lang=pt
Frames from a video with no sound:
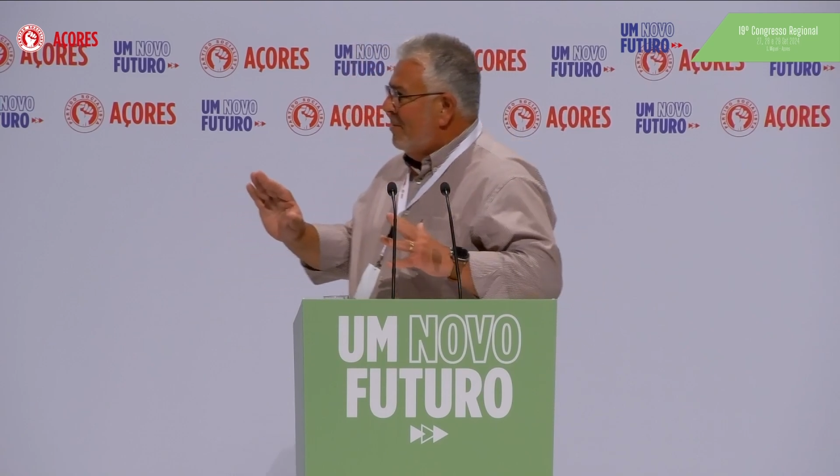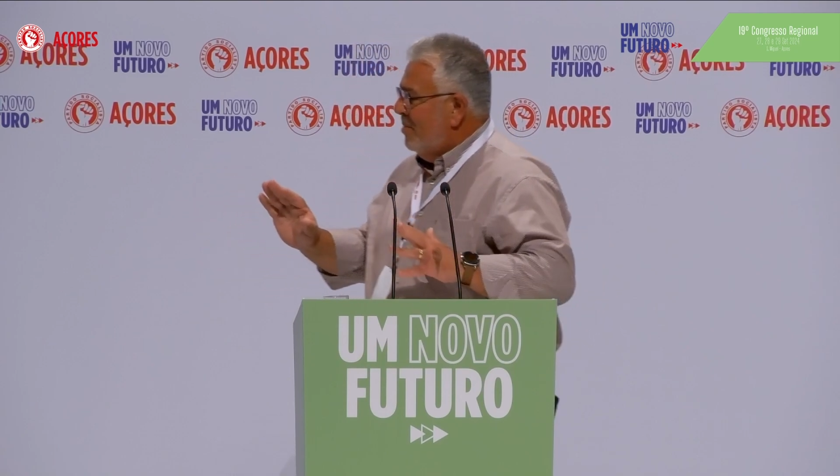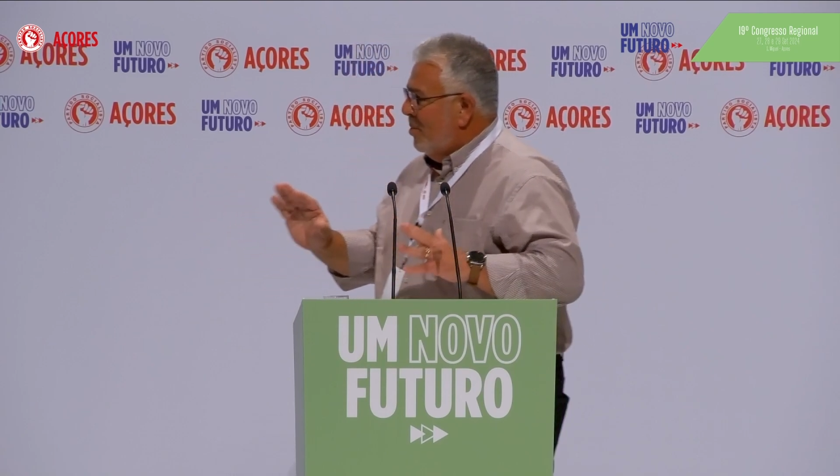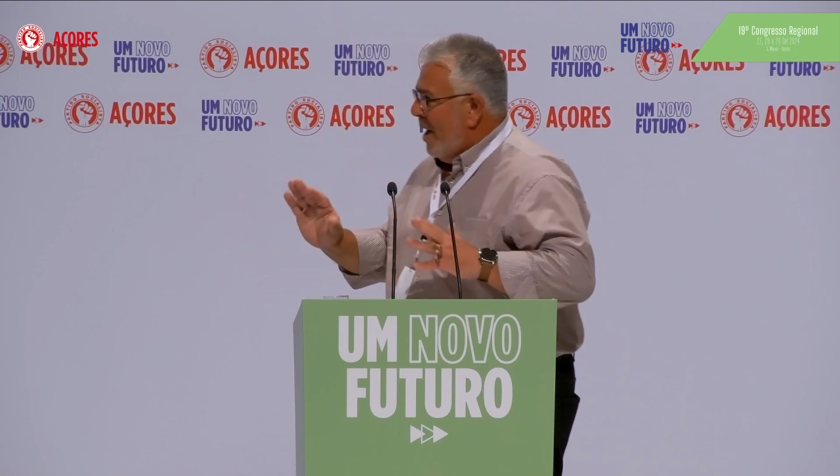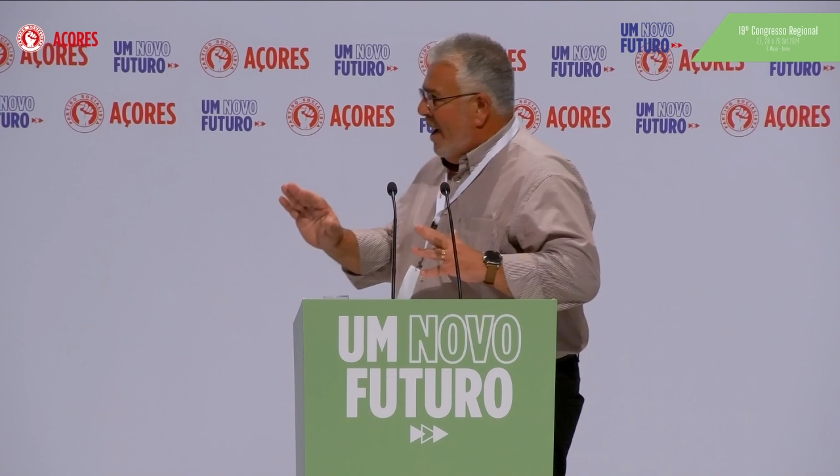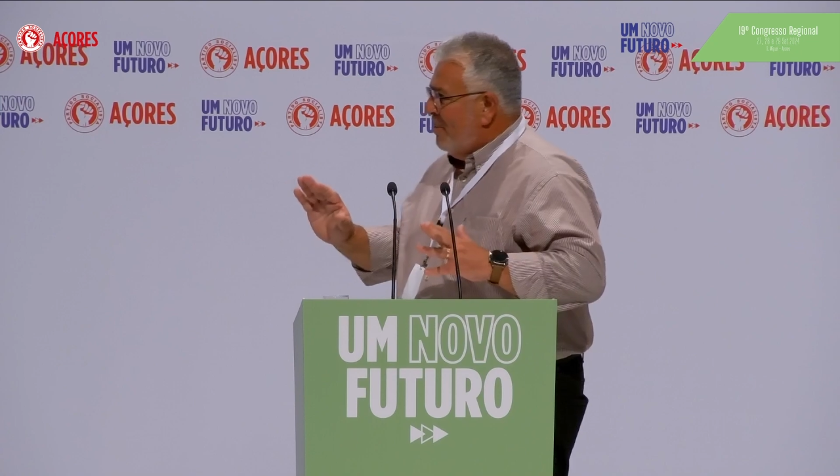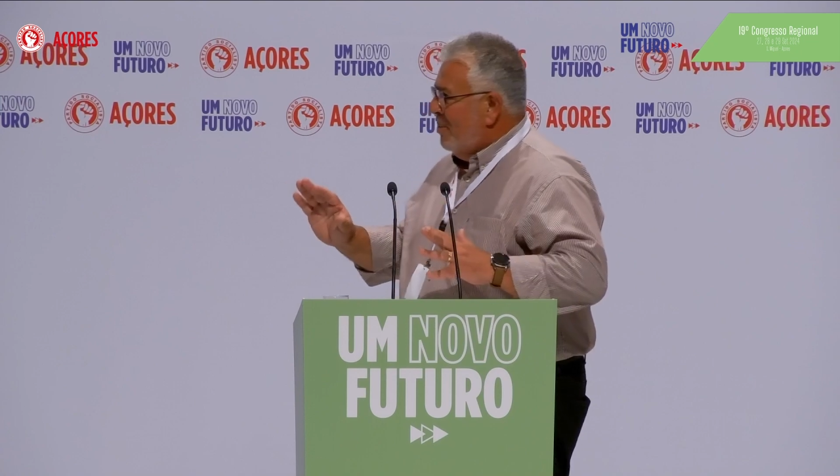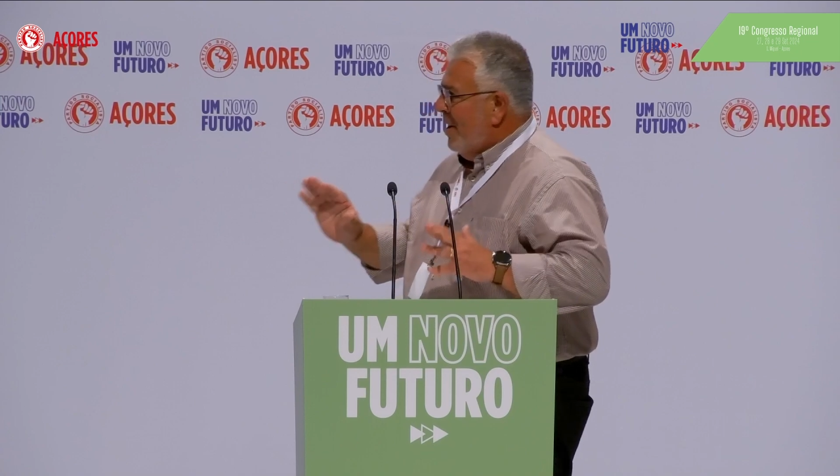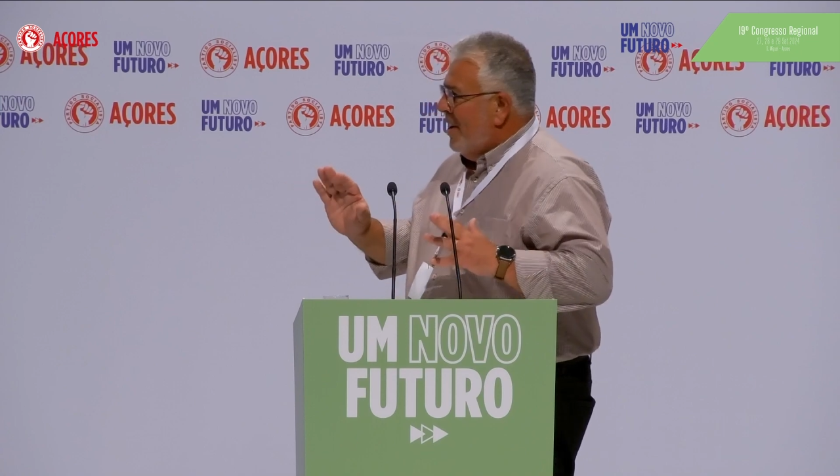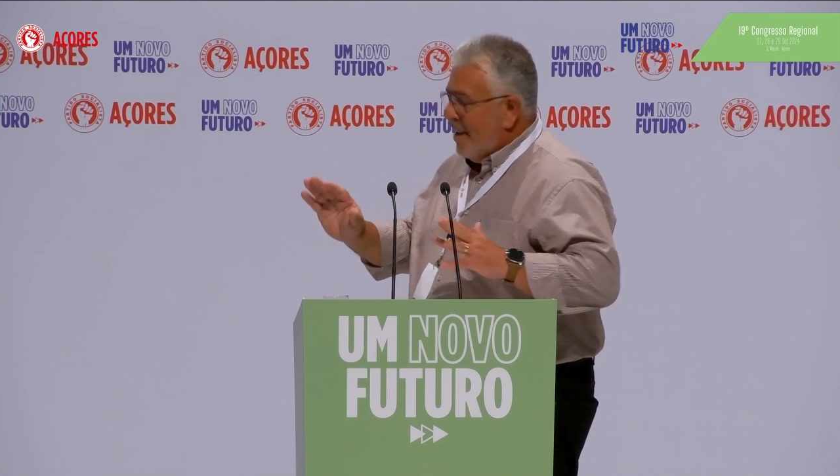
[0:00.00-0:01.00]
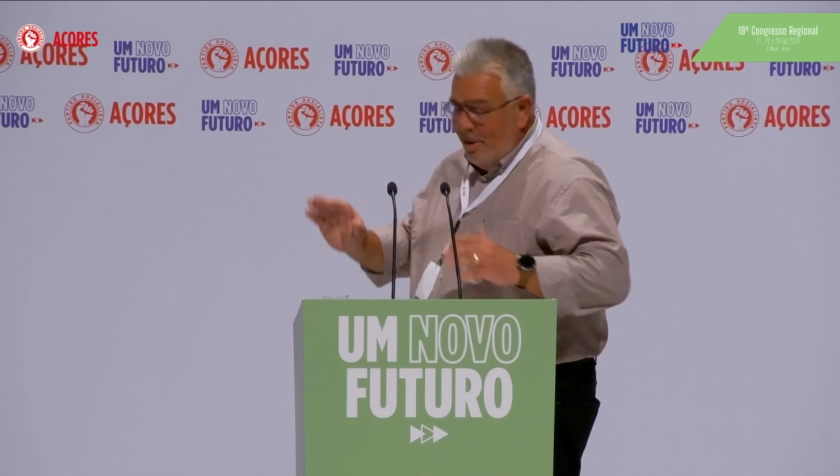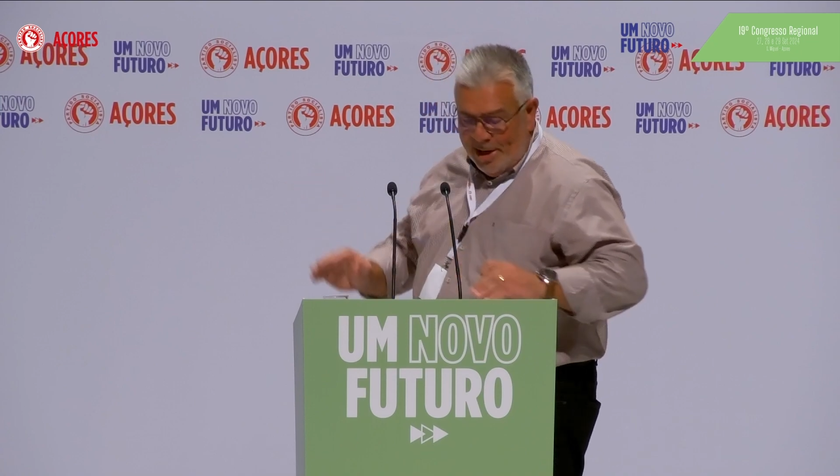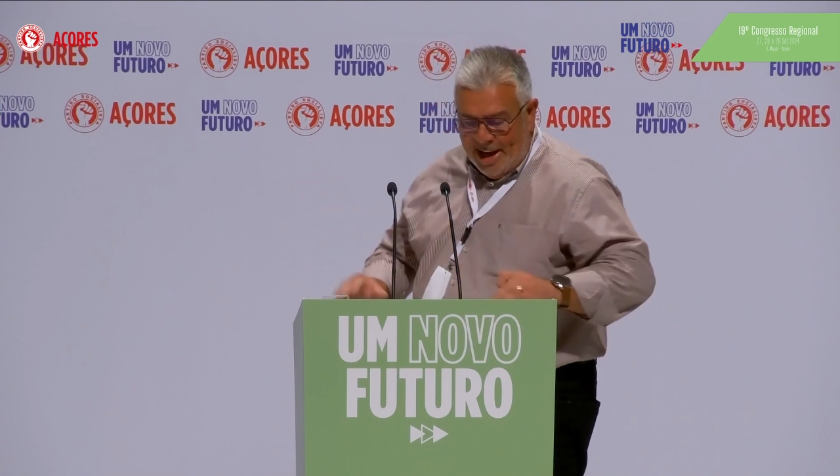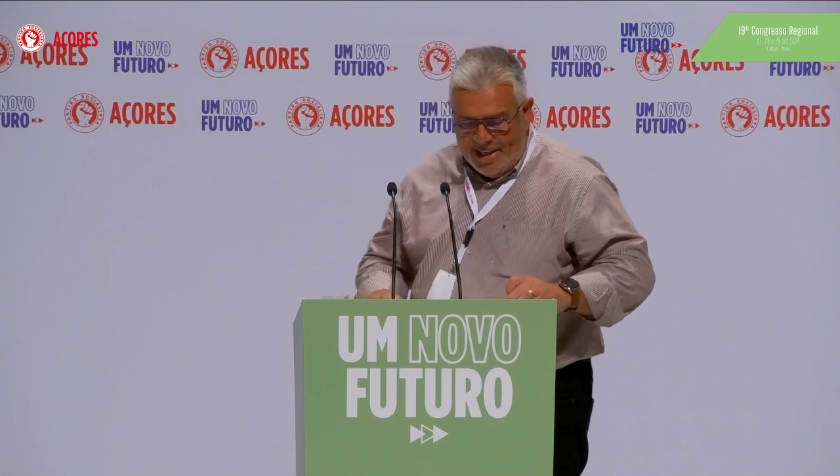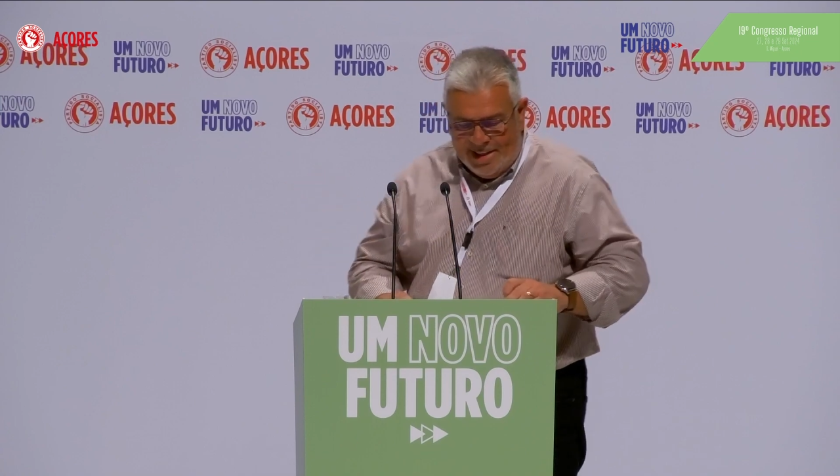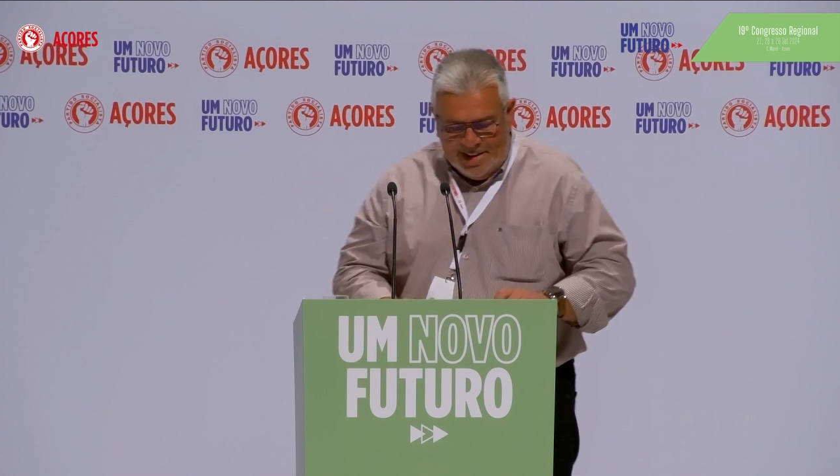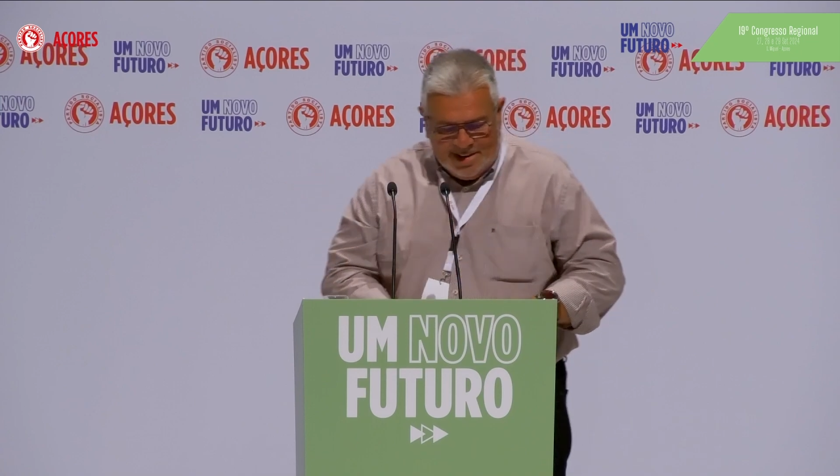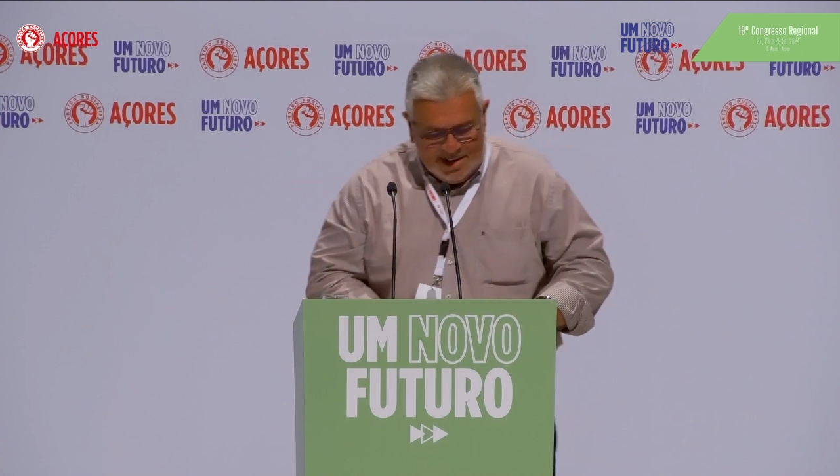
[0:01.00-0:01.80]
meu caro camarada.